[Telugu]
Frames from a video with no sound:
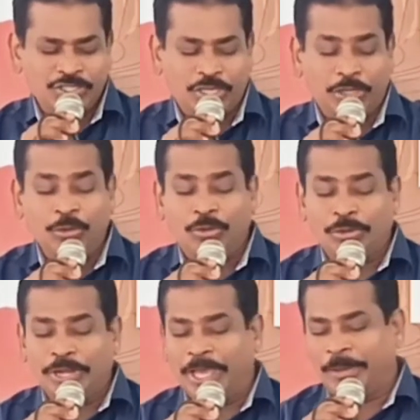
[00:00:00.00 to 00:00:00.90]

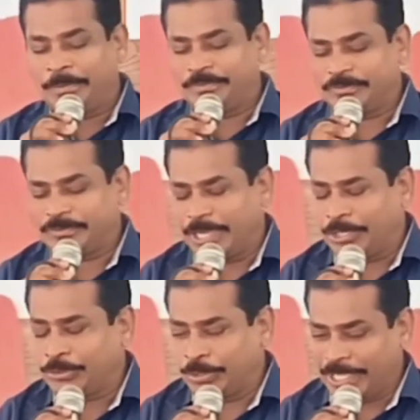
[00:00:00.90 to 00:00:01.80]
సనుకున్నాం
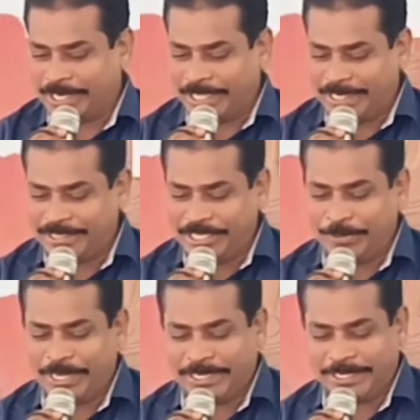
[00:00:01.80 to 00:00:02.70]
అనుకున్నారు కానీ
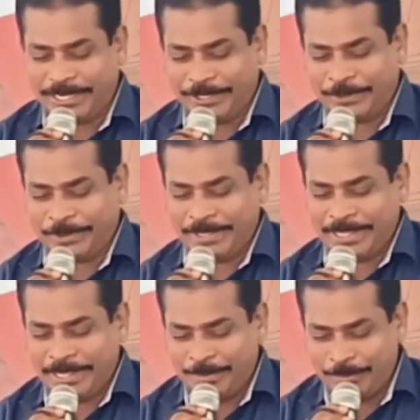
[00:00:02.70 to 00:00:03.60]
దేవుడు అంటున్నాడు
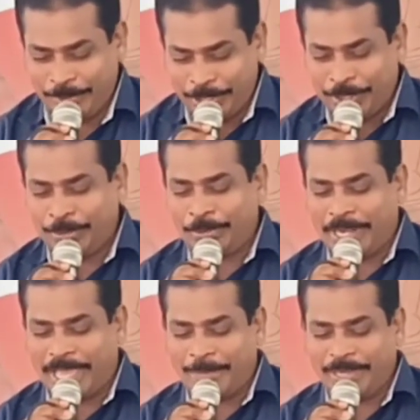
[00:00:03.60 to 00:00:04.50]
మీరు
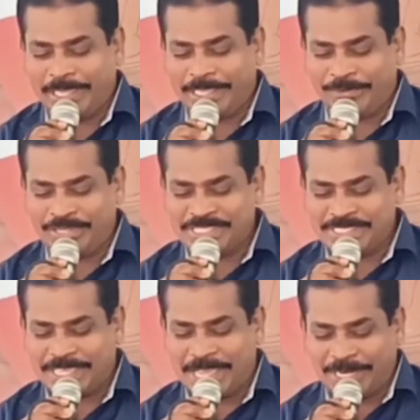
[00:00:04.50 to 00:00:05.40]
నా మీద
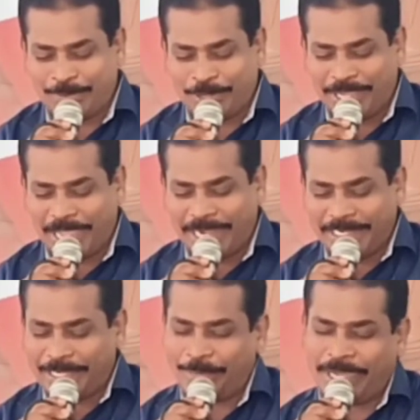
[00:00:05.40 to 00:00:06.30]
విస్తారముగా
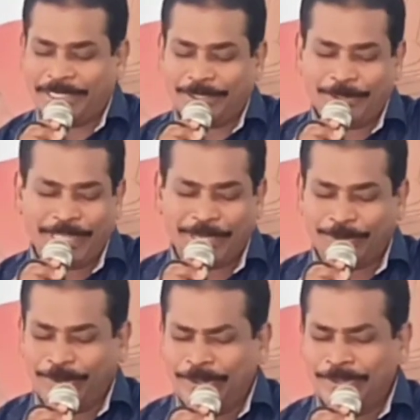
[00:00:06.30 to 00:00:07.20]
ఆడిన మాటలు
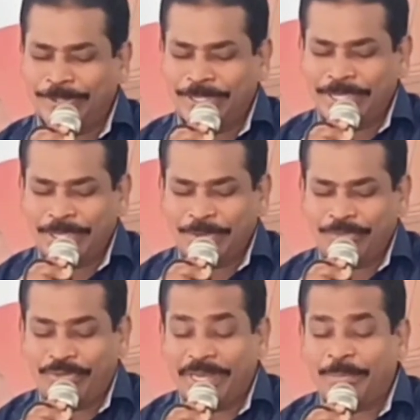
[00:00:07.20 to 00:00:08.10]
నాకు
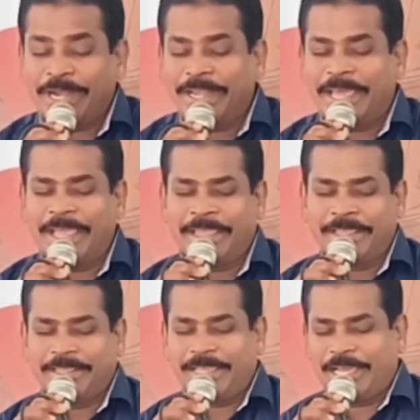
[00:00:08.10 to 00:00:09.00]
వినబడ్డాయి
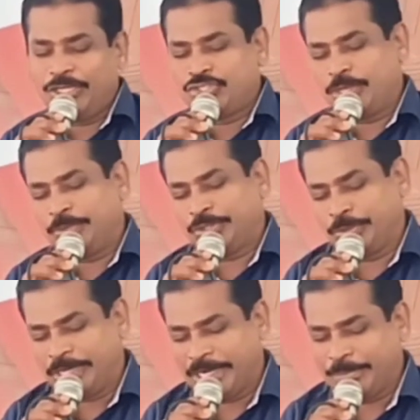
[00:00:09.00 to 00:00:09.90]
అని చెబుతూ
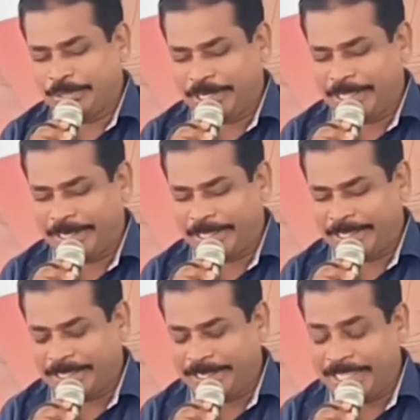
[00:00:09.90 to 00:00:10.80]
ఉన్నాడు ప్రియులారా
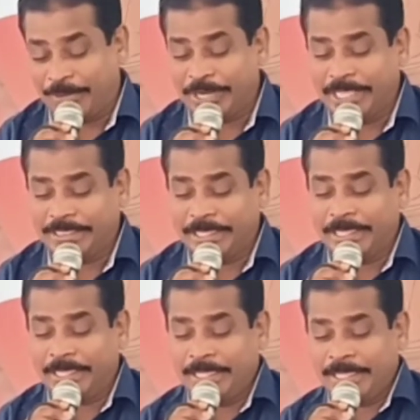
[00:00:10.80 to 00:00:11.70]
కనుక ఎవరైతే
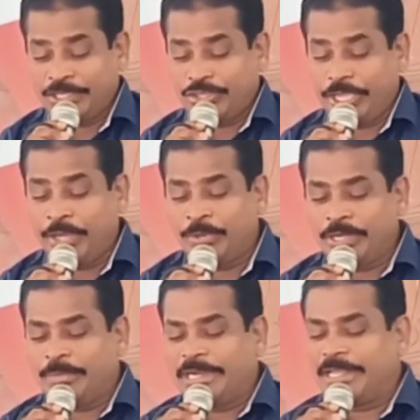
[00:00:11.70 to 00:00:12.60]

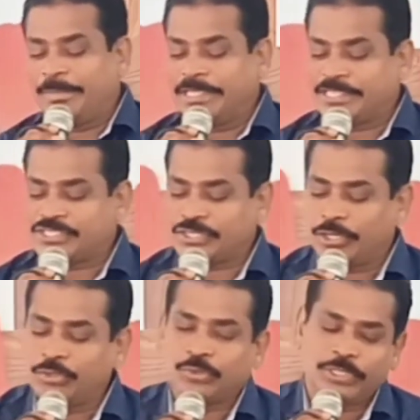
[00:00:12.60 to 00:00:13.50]
దేవుని బిడల మీద
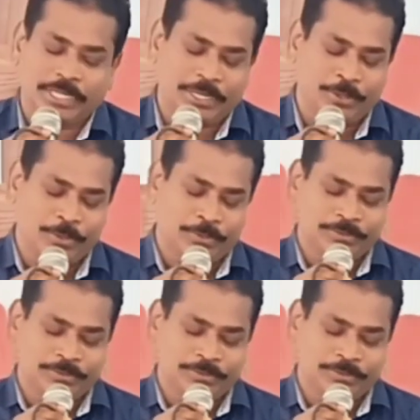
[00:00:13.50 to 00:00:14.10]
సనుక్కుంటారో